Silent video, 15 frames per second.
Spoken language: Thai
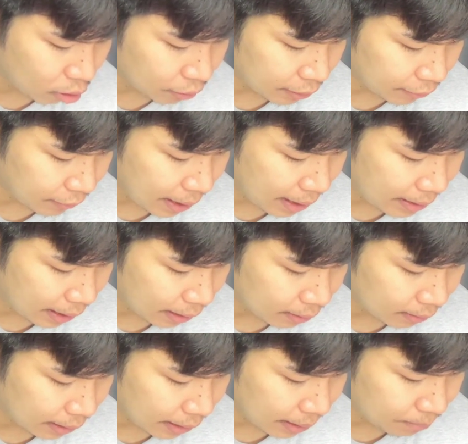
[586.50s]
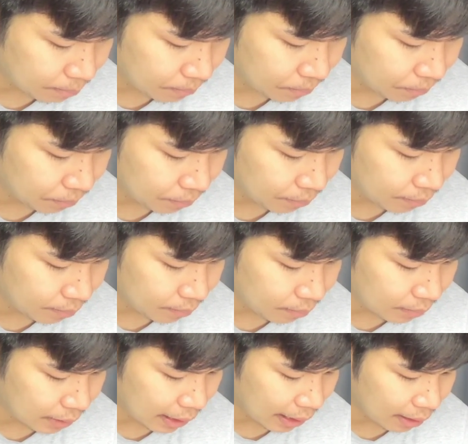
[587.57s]
คอสีฟ้าเนี่ยนะครับ
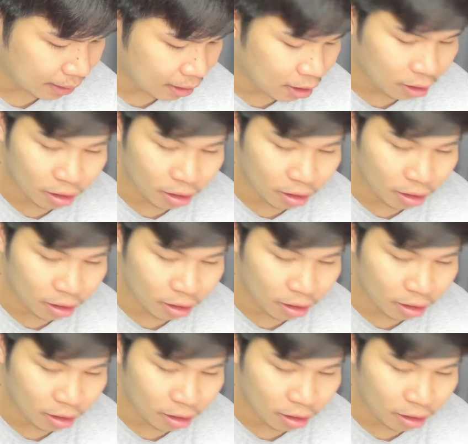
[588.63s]
เนี่ยฮะ